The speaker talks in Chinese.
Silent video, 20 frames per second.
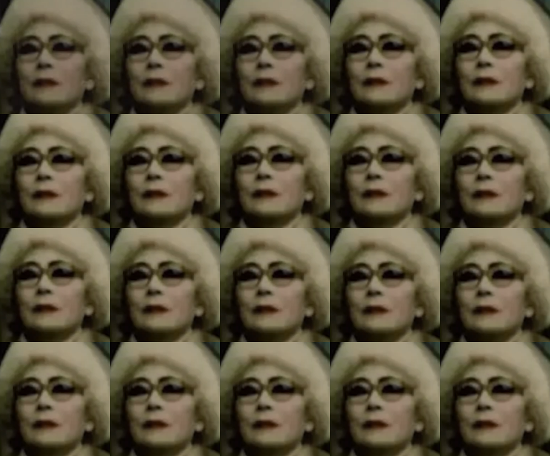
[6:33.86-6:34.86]
走路
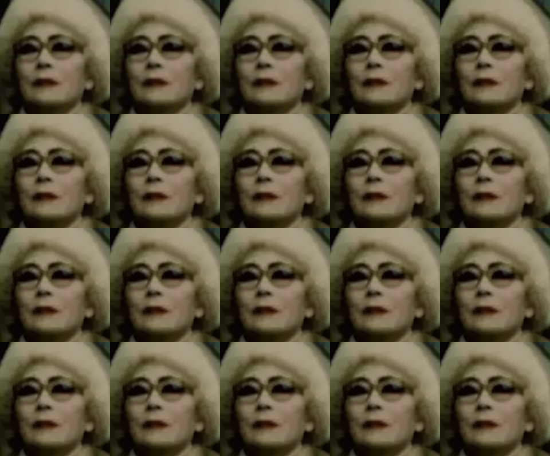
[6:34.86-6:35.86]
永远抬着
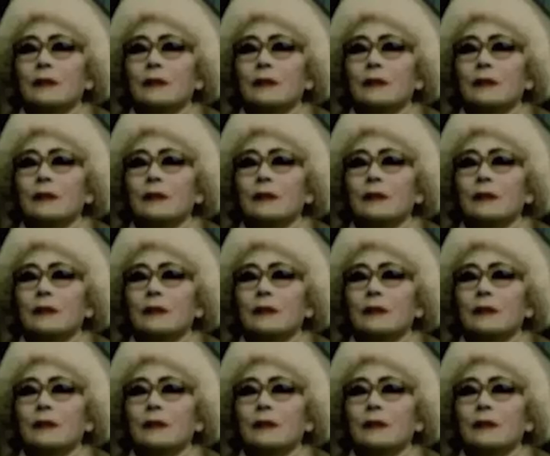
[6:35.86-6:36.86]
头，穿着
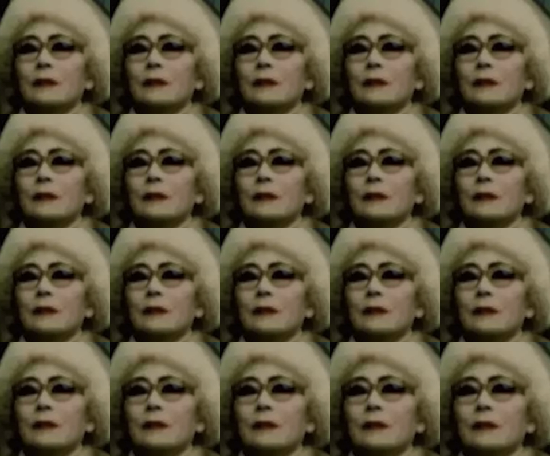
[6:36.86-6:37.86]
西式的洋
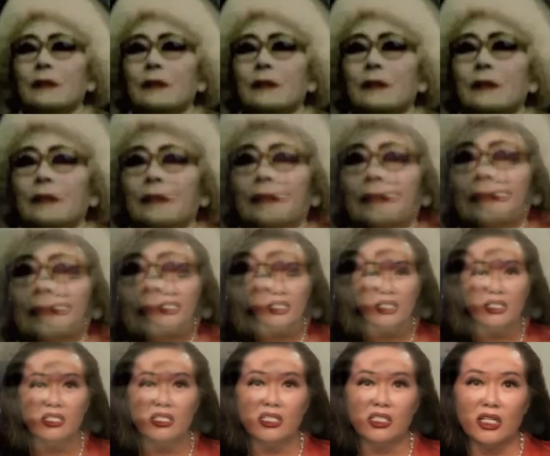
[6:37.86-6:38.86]
装，化着
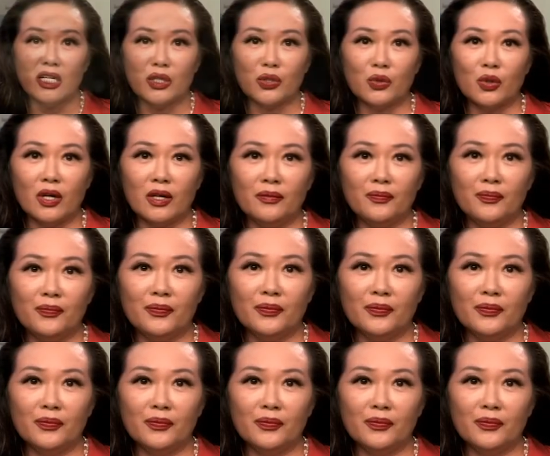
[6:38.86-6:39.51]
精致的妆，